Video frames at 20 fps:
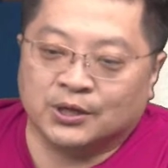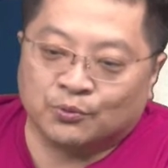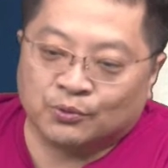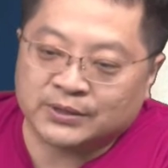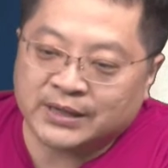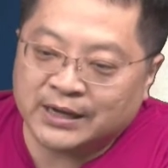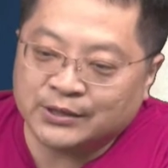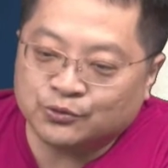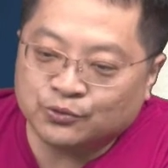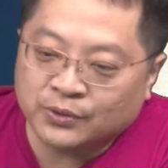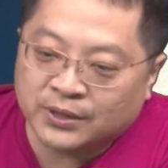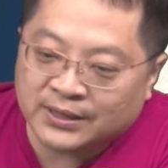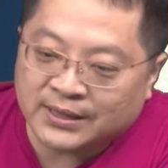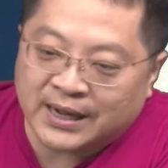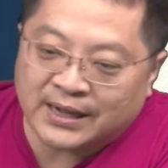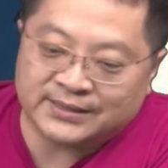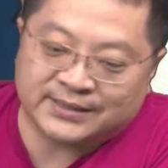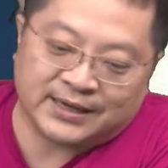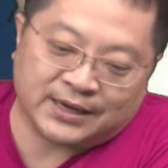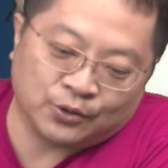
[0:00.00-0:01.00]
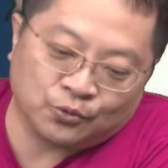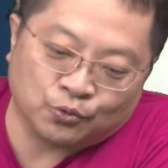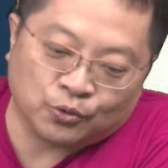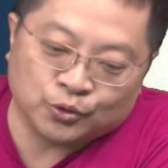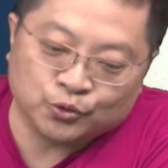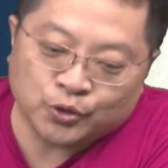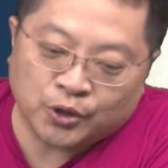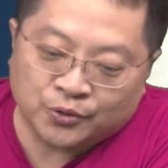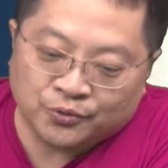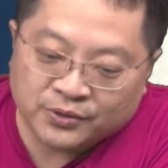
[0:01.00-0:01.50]
我当初跟大家讲过，
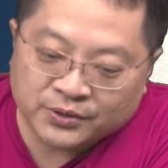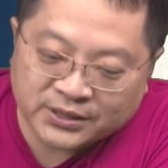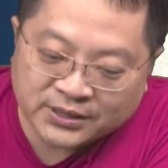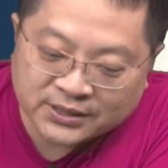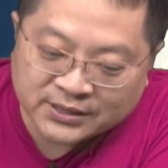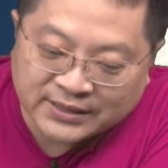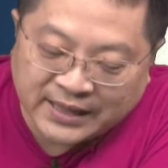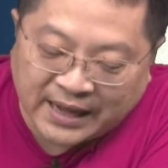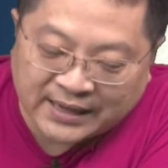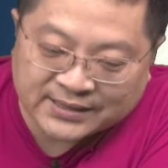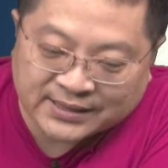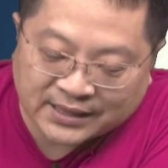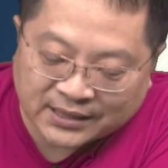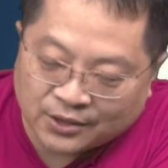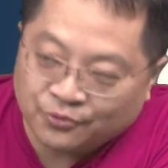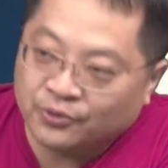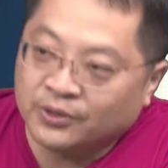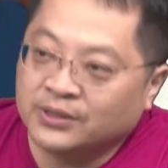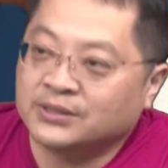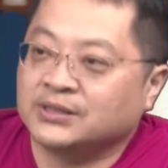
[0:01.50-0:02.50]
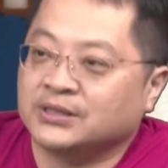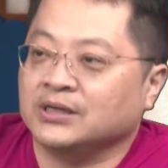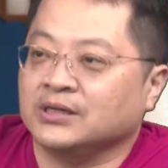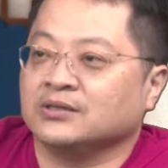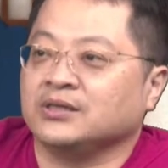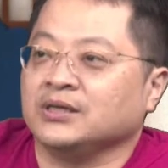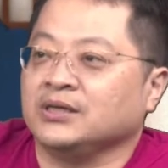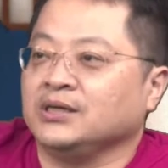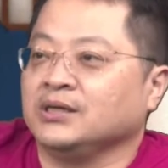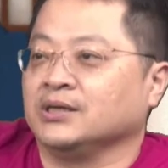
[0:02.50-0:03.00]
瑞云其实大涨的原因是：
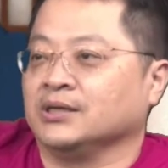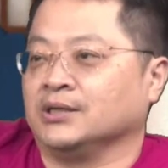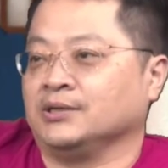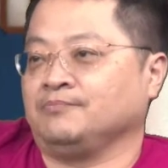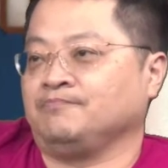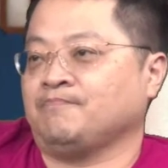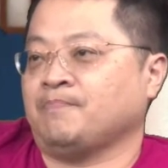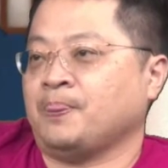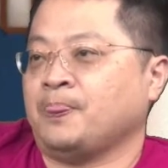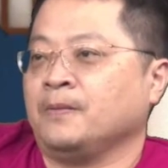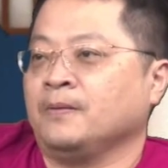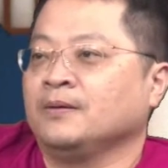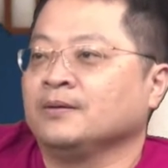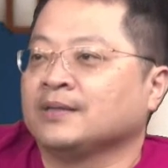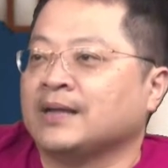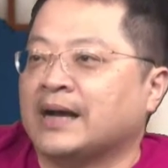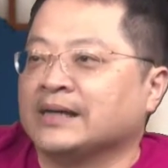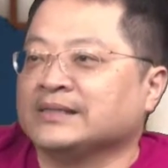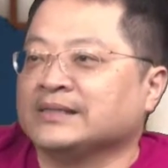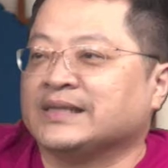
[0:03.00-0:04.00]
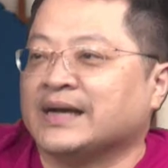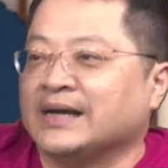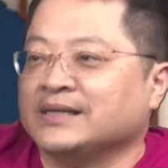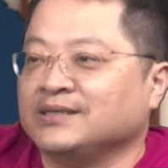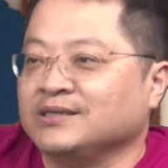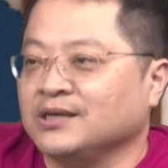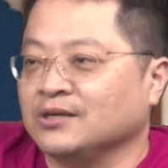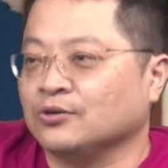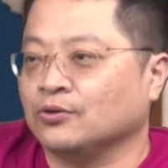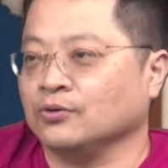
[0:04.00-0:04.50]
第一个，它是积
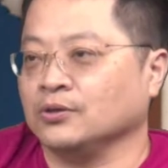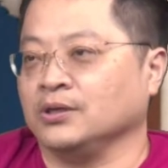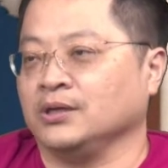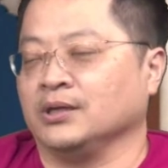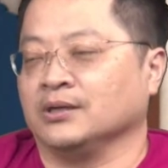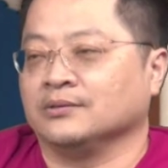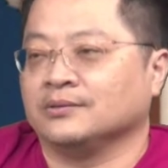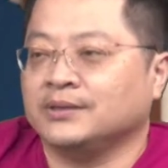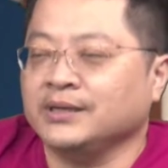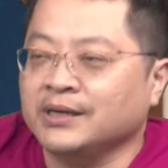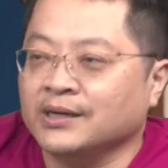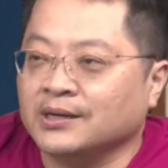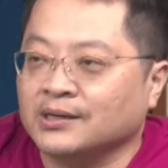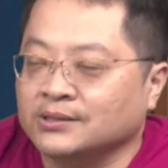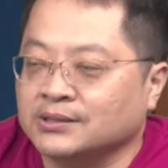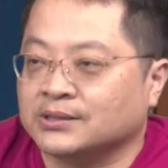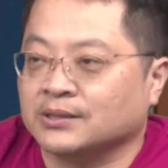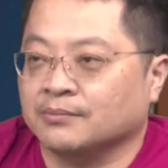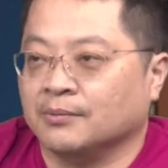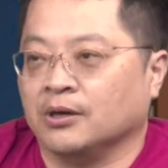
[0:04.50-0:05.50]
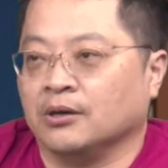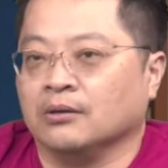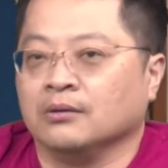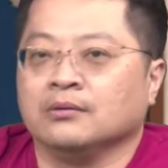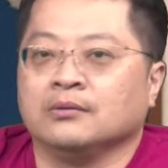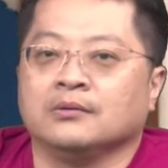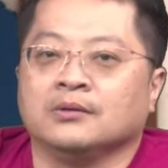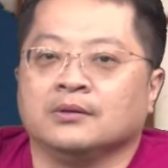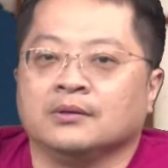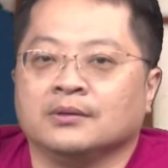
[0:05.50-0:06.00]
电供应链；第二个是什么？
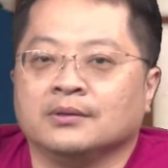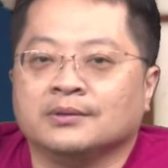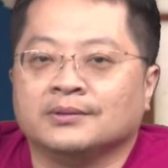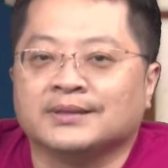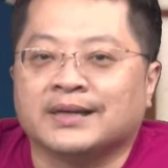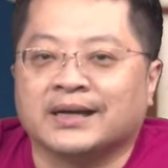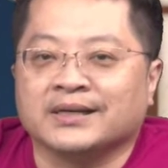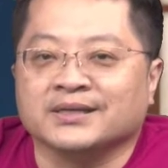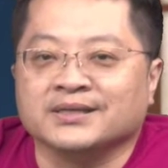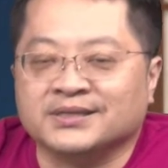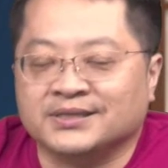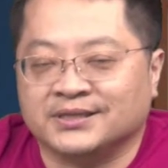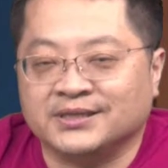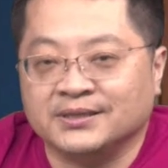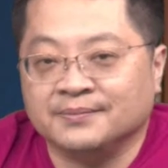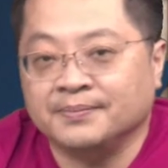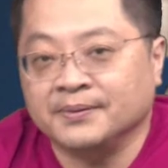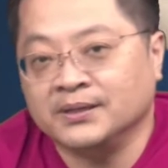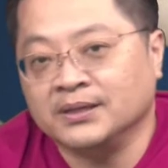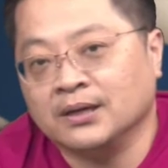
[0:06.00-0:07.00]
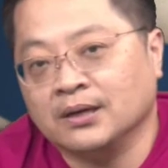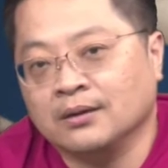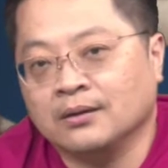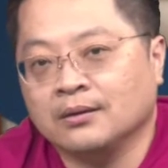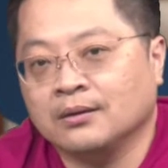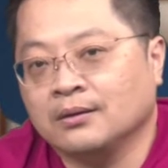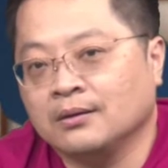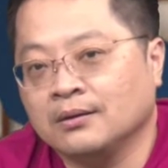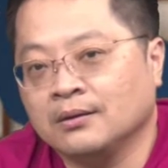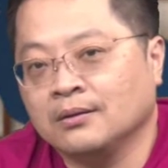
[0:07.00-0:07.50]
它的 CB 啊，
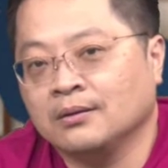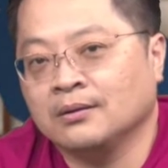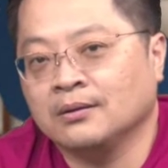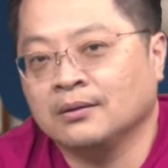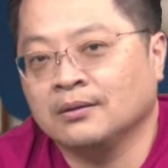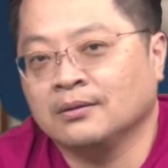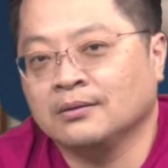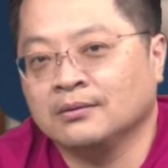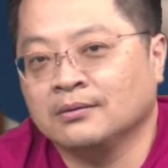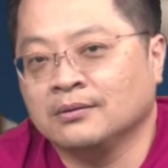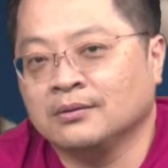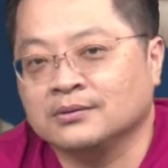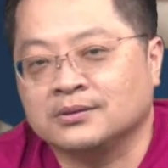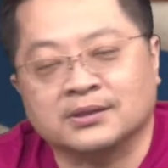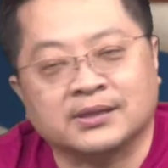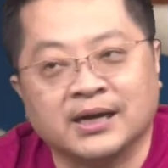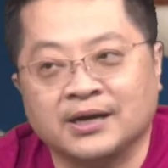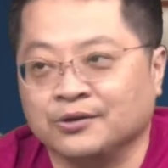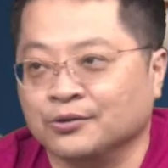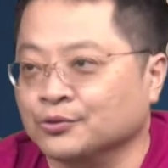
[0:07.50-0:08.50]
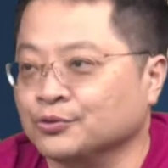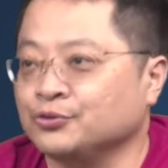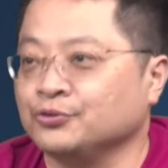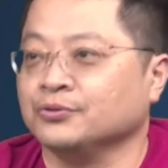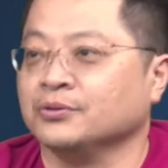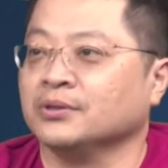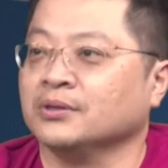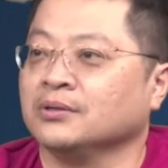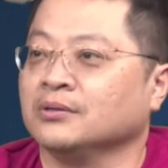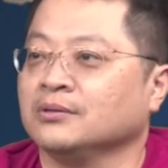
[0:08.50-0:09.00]
这太有趣
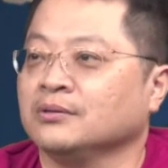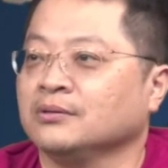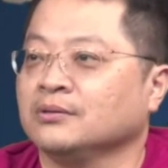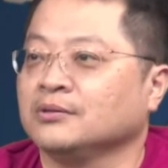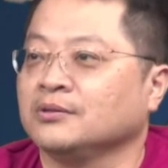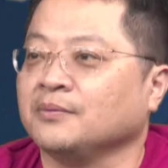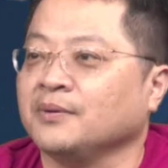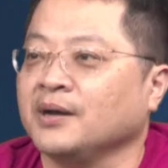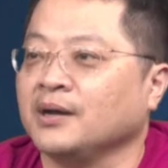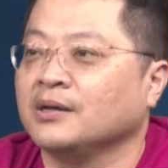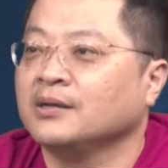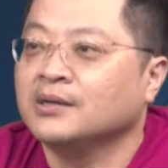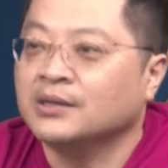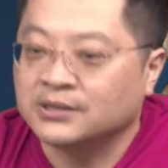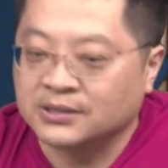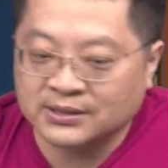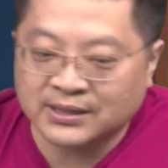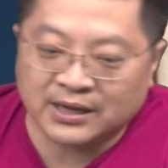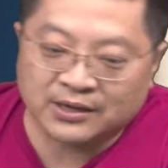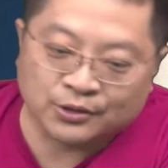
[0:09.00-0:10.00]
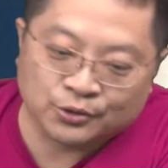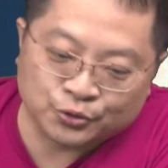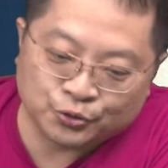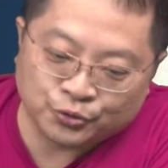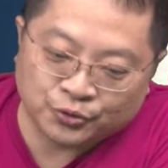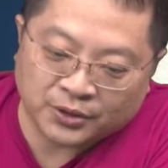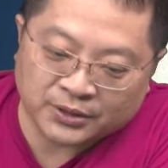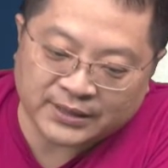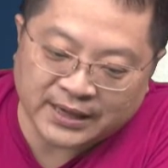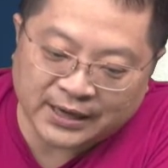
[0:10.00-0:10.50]
了。对不对？这太有趣
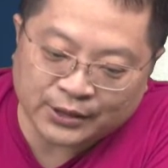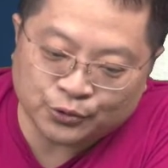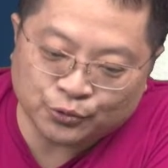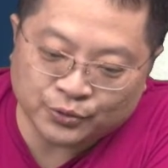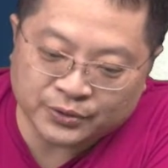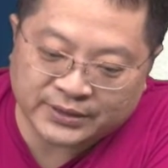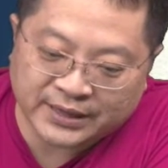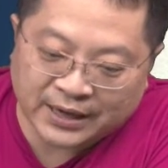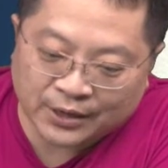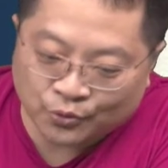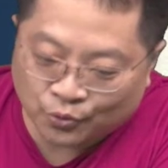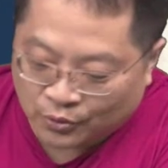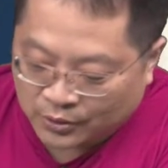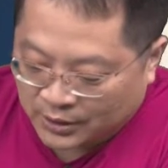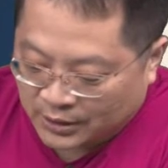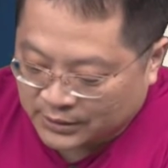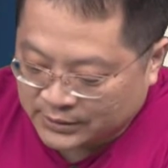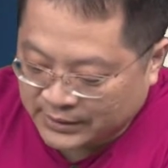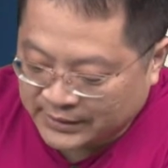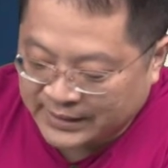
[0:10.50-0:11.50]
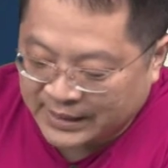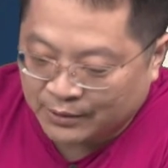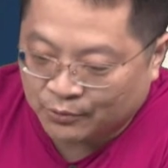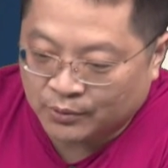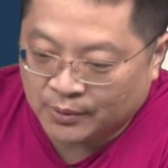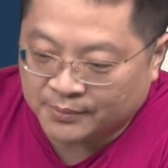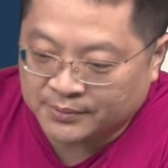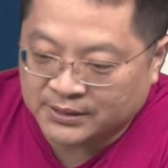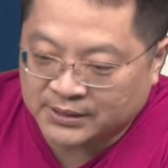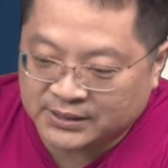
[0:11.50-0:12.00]
了。当初讲过的，这档
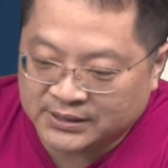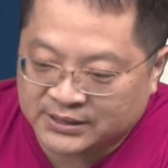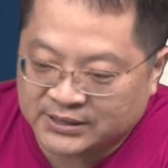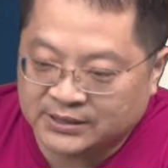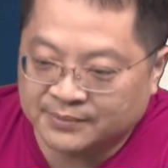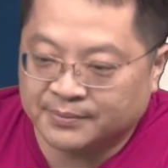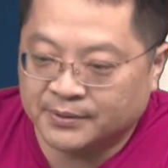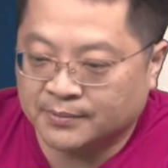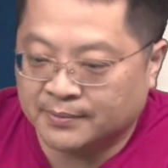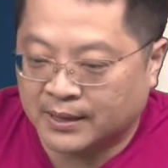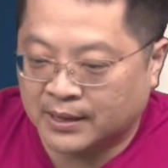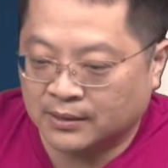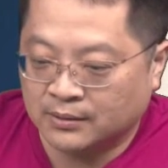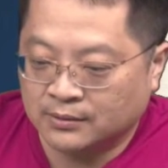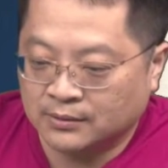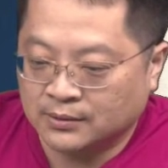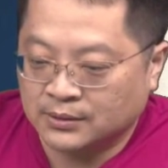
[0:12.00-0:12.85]
股不是也是 C B 吗？